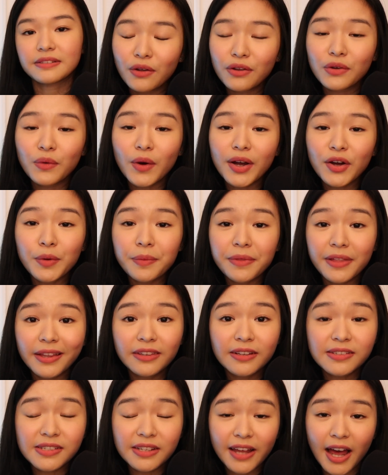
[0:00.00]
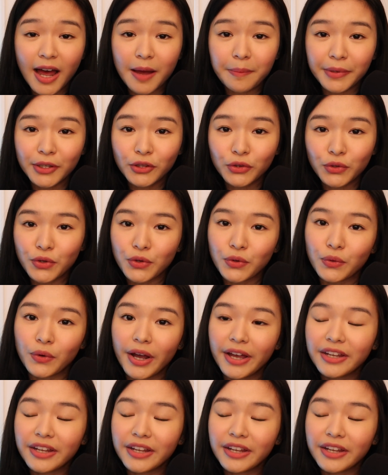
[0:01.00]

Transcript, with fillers: Although I hope that doesn't happen to you.